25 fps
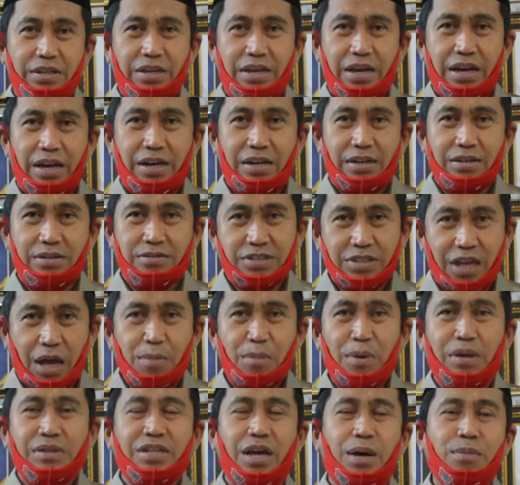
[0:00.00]
yang
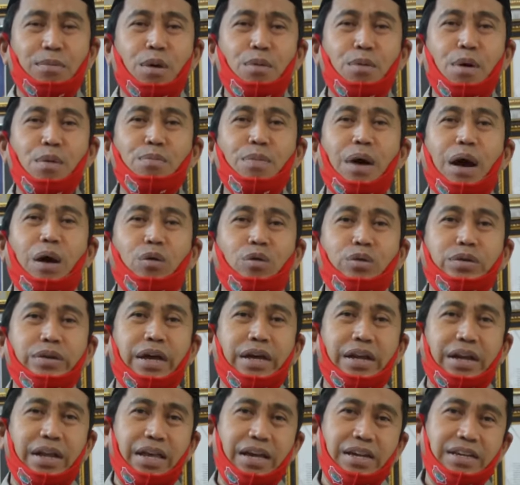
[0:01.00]
sama-sama membangun
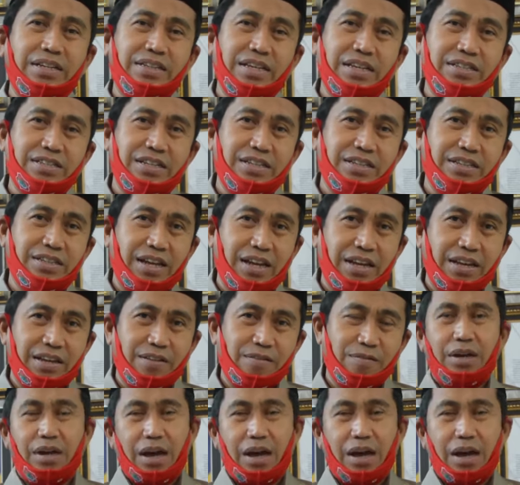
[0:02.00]
daerah yang kita cintai.